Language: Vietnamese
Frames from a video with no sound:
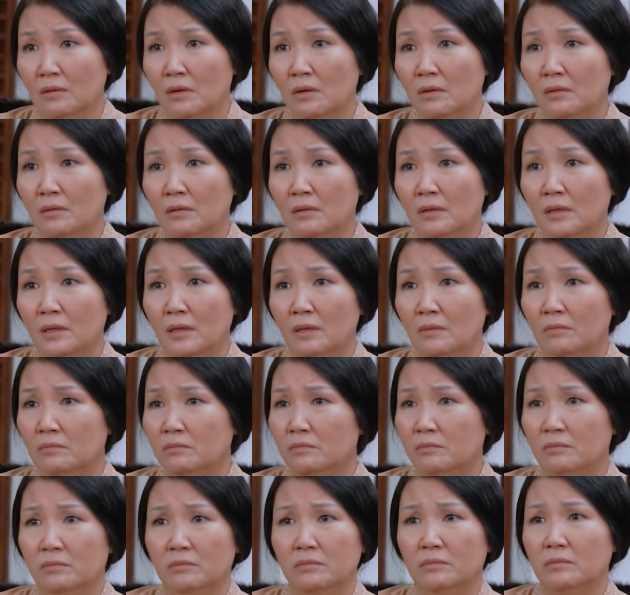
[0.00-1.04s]
nó
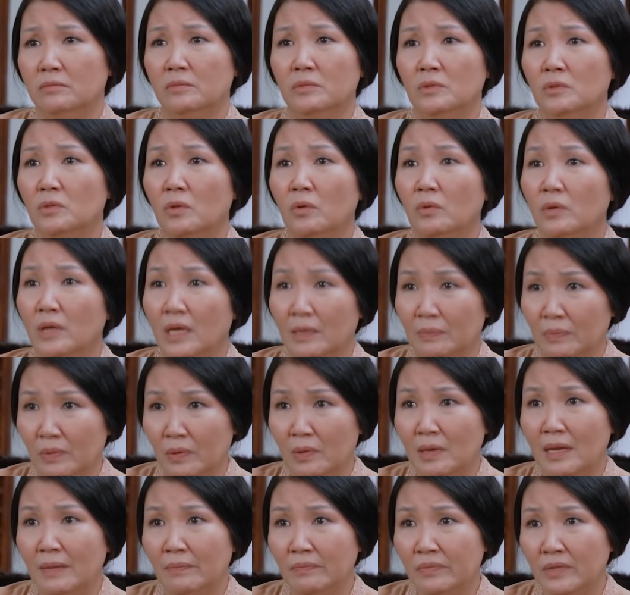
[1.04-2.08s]
Tội nghiệp nó
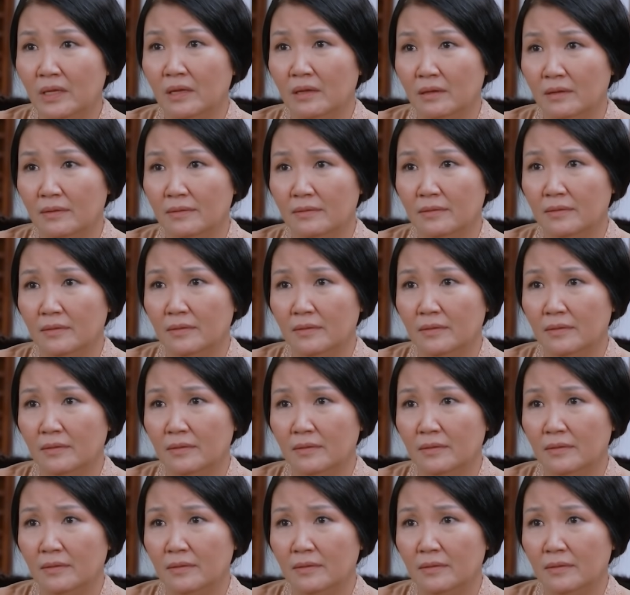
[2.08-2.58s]
lắm chị